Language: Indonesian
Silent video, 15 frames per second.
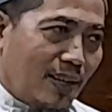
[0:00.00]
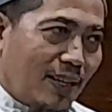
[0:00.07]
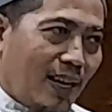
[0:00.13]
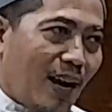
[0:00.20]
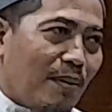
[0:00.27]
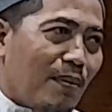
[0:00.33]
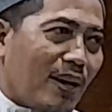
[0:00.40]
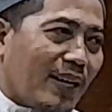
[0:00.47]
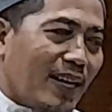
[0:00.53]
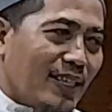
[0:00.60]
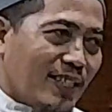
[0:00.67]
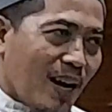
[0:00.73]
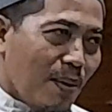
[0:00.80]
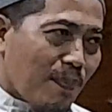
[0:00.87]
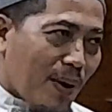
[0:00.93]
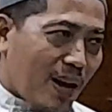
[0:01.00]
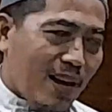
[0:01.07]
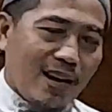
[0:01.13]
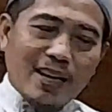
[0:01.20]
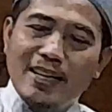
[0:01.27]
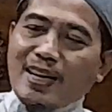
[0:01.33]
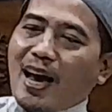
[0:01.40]
Yang make
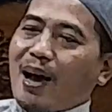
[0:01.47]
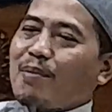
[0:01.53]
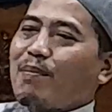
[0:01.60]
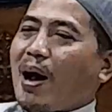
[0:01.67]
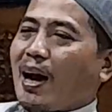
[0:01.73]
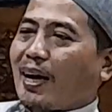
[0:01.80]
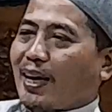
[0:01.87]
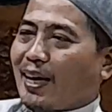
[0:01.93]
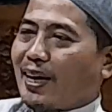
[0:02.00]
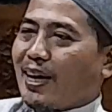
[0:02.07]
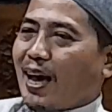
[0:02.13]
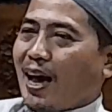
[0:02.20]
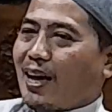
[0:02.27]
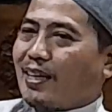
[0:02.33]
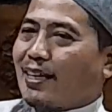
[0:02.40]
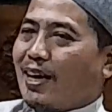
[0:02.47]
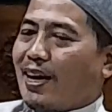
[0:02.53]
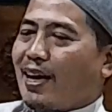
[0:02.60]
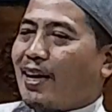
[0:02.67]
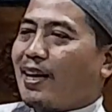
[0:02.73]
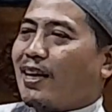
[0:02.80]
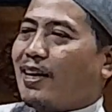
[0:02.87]
siapa? Yang make
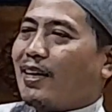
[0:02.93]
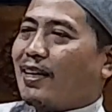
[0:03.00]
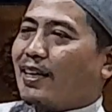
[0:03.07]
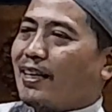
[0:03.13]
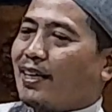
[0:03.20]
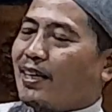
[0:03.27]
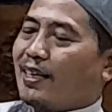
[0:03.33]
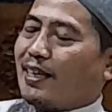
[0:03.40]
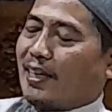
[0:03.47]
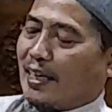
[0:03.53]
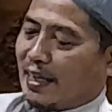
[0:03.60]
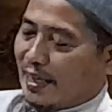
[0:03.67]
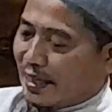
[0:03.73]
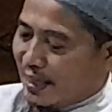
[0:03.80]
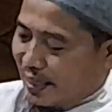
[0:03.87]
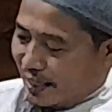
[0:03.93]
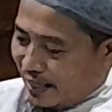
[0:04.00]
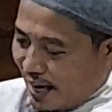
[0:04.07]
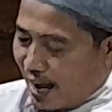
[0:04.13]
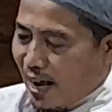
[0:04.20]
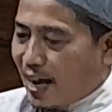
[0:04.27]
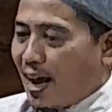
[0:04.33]
hanya
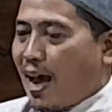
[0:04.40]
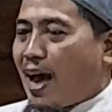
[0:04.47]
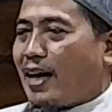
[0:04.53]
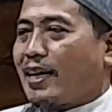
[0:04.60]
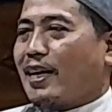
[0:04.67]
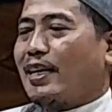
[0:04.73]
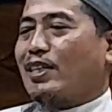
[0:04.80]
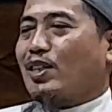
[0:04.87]
yang ada